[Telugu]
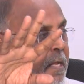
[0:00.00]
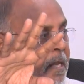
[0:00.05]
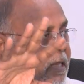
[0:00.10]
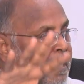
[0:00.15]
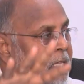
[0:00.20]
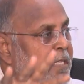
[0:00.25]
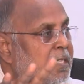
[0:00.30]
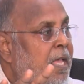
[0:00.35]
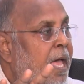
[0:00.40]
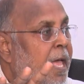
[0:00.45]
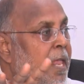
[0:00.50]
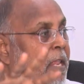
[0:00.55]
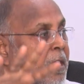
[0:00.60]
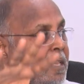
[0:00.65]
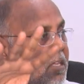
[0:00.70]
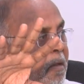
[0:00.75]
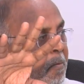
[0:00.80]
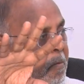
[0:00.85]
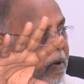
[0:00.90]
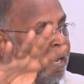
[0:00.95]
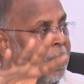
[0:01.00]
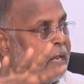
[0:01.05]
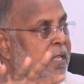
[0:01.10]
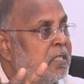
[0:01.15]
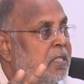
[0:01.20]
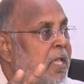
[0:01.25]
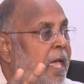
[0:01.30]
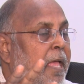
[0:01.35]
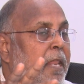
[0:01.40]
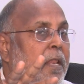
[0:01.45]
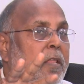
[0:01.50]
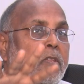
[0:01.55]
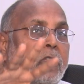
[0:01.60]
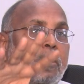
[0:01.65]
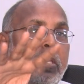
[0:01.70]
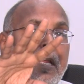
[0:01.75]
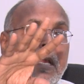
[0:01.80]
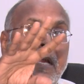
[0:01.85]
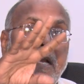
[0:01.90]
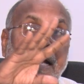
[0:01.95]
కింద స్థాయి నుంచి మండల స్థాయి
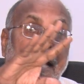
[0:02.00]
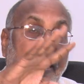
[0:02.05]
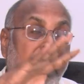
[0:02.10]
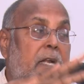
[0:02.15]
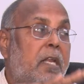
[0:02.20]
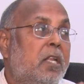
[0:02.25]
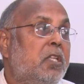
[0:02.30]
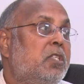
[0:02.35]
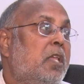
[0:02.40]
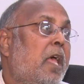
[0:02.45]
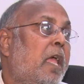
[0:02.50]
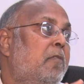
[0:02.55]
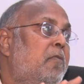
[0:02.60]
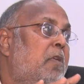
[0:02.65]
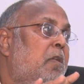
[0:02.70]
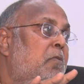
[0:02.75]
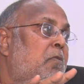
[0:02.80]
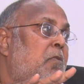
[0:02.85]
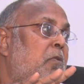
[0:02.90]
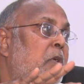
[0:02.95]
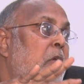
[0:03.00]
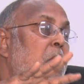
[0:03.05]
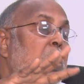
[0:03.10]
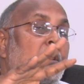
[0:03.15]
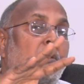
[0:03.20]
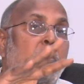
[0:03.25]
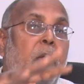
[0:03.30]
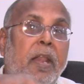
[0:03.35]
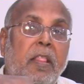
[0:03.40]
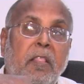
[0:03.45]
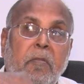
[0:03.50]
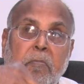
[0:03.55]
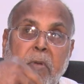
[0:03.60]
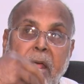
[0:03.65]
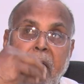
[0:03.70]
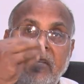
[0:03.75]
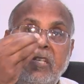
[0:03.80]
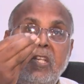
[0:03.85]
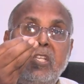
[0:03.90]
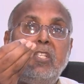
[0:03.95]
నుంచి కలెక్టర్ స్థాయి వరకు వాటిని
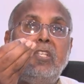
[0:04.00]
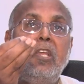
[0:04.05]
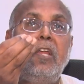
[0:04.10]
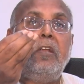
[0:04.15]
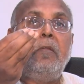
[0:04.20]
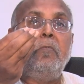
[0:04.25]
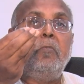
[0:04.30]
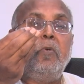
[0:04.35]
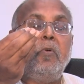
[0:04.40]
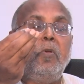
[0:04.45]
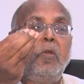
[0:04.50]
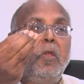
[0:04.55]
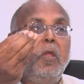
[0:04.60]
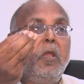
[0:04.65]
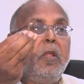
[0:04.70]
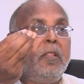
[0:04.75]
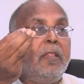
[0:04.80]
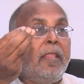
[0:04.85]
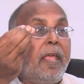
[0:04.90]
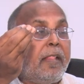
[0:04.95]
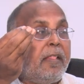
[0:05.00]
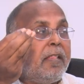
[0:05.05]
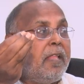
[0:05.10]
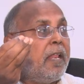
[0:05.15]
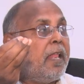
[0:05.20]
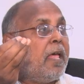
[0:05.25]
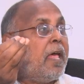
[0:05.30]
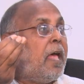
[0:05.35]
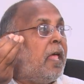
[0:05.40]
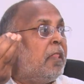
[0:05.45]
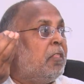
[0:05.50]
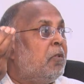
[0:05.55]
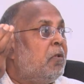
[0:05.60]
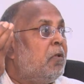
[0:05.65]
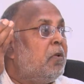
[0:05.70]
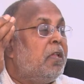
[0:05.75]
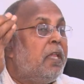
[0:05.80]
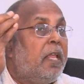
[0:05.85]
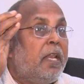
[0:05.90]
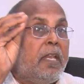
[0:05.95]
ప్రాసెస్ చేయటము నెల నెల
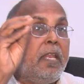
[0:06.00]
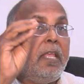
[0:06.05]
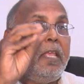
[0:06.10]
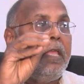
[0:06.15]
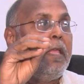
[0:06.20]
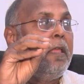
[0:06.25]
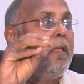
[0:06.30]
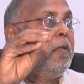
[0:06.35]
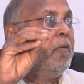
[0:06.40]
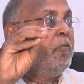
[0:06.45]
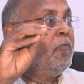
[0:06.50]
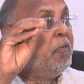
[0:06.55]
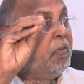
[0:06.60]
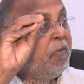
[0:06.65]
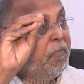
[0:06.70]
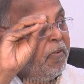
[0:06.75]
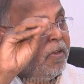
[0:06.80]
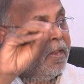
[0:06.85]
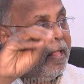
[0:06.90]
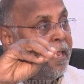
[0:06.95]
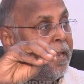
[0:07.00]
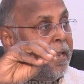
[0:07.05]
అందులో ఎన్ని ఫుల్ఫిల్